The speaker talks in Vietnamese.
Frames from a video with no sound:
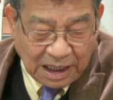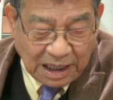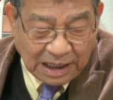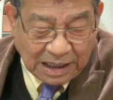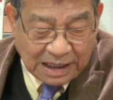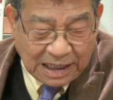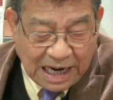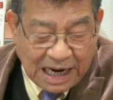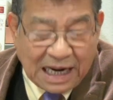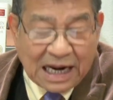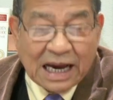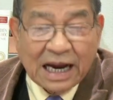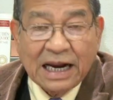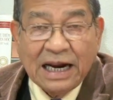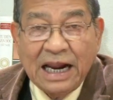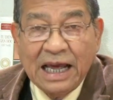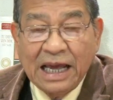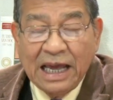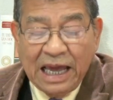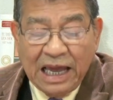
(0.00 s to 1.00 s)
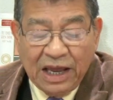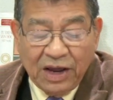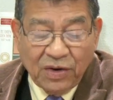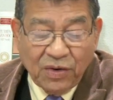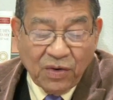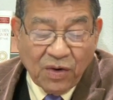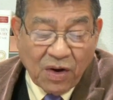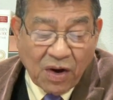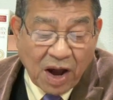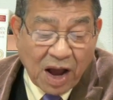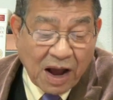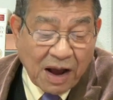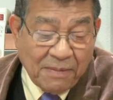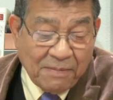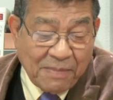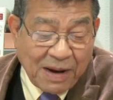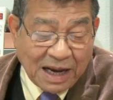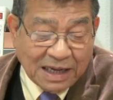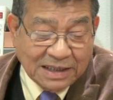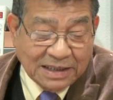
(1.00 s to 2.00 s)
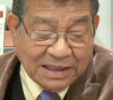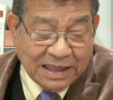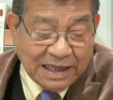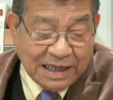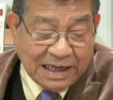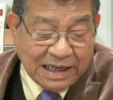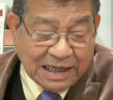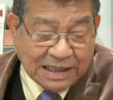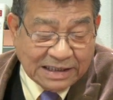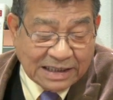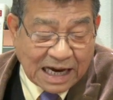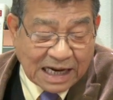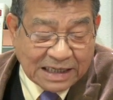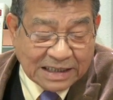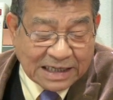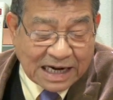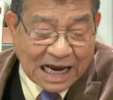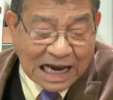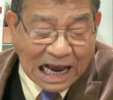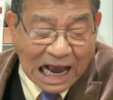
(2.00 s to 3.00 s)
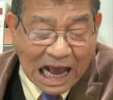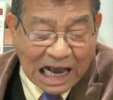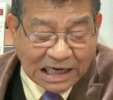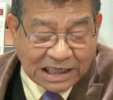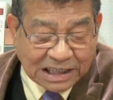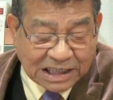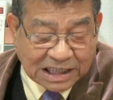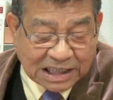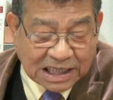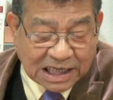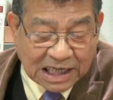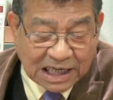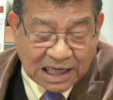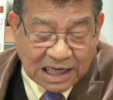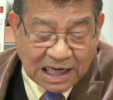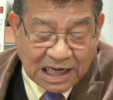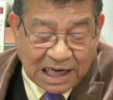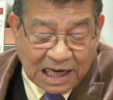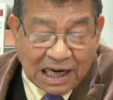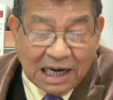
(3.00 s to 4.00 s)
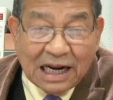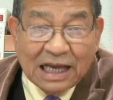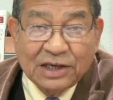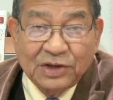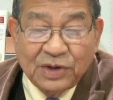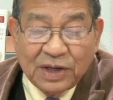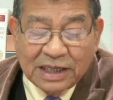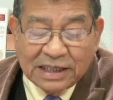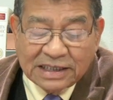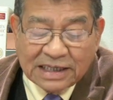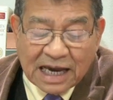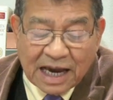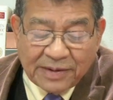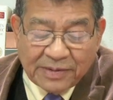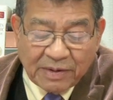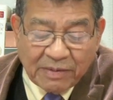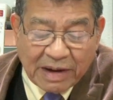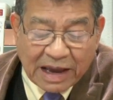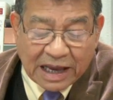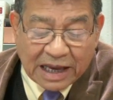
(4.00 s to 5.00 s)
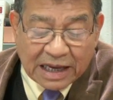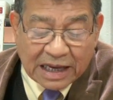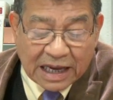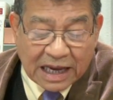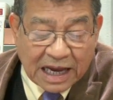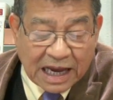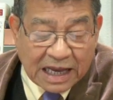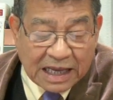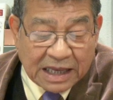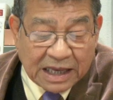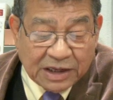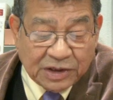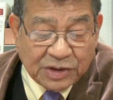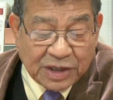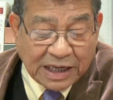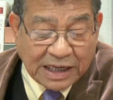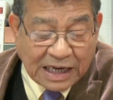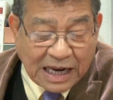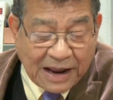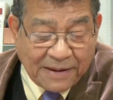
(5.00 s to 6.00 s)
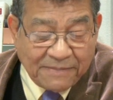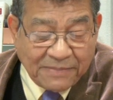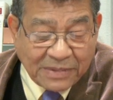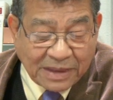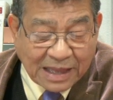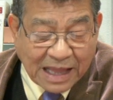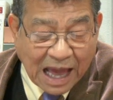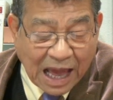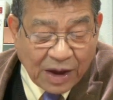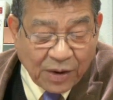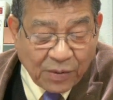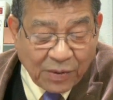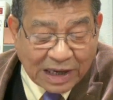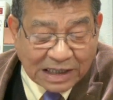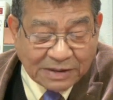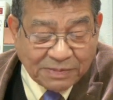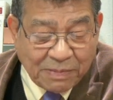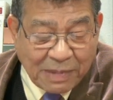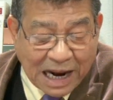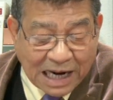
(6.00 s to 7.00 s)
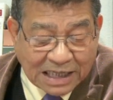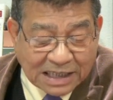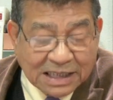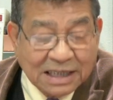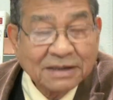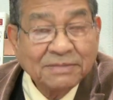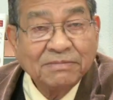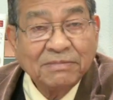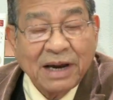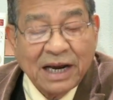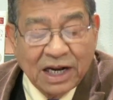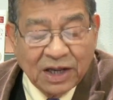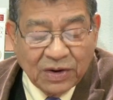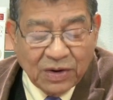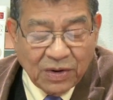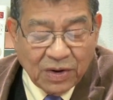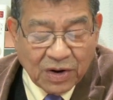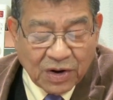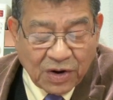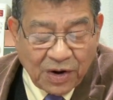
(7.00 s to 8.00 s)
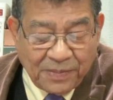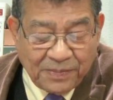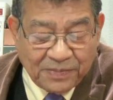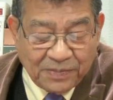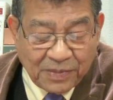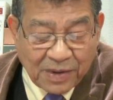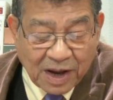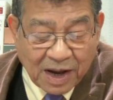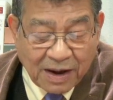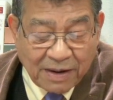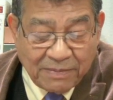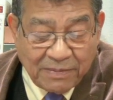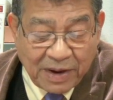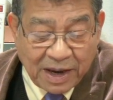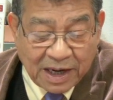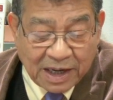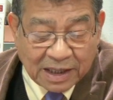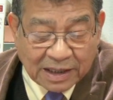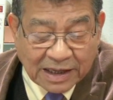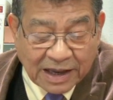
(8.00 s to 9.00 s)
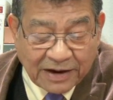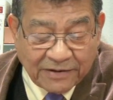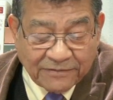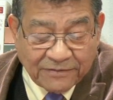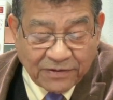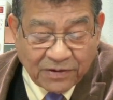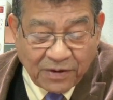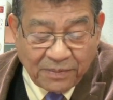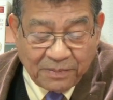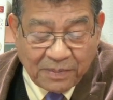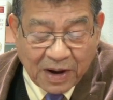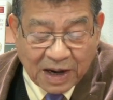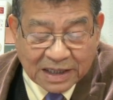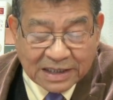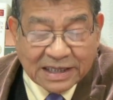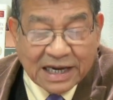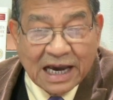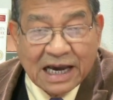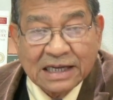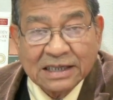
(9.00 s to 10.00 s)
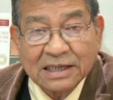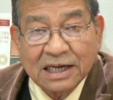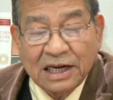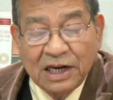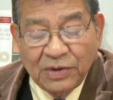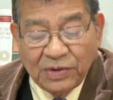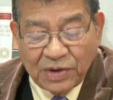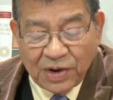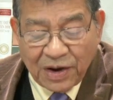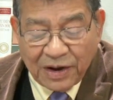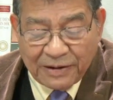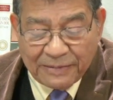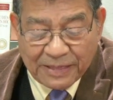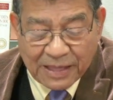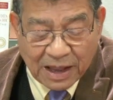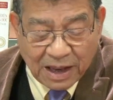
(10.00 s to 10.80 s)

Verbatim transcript: Đây là cái đề nghị của bác sĩ Sandra Cash là chuyên gia về bệnh uh, truyền nhiễm tại Westmed Medical Group ở bên thành phố Purchase, New York.